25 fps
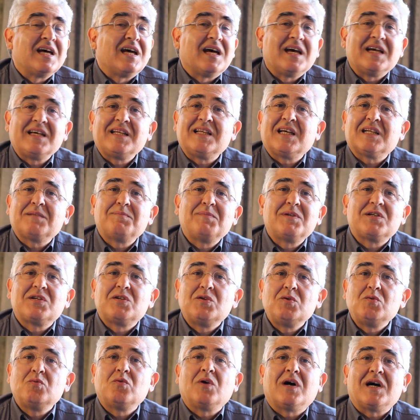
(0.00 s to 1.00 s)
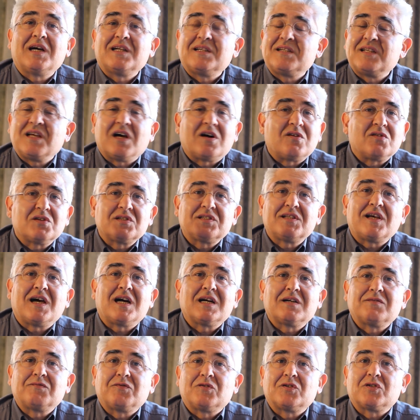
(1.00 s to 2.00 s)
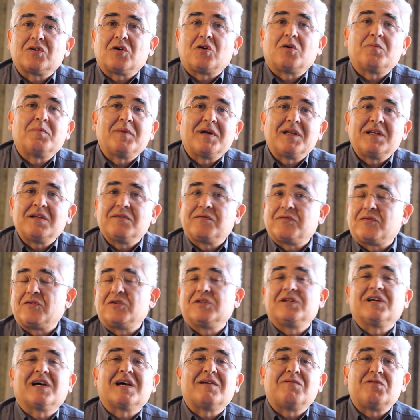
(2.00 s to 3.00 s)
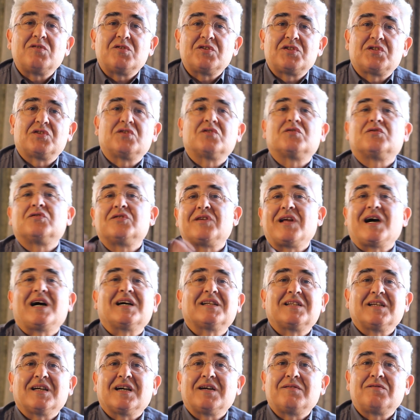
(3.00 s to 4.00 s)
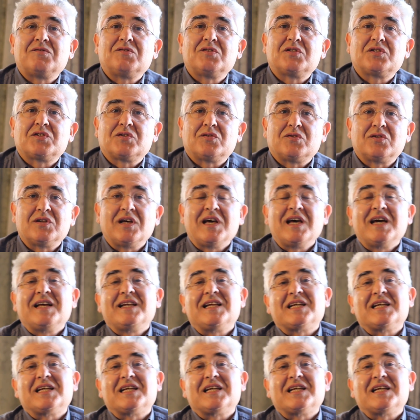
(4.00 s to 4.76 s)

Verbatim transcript: erinnert mich nur an die Aussagen von Khomeini vor der Revolution und nach der Revolution,